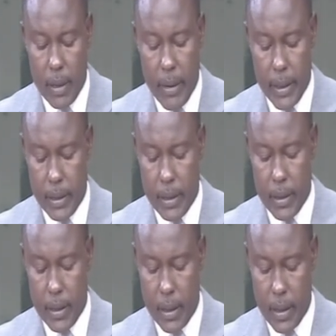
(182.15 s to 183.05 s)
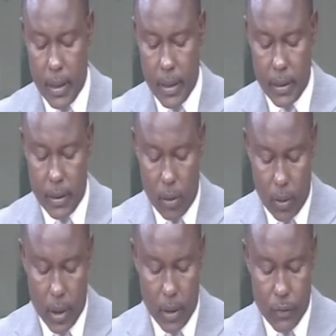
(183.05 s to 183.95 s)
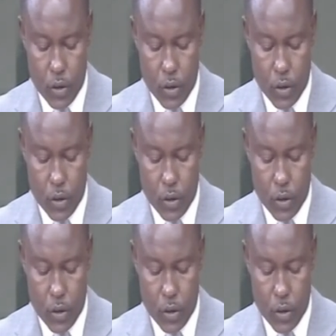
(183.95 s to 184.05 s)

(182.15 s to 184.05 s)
رمات آه، تحرر في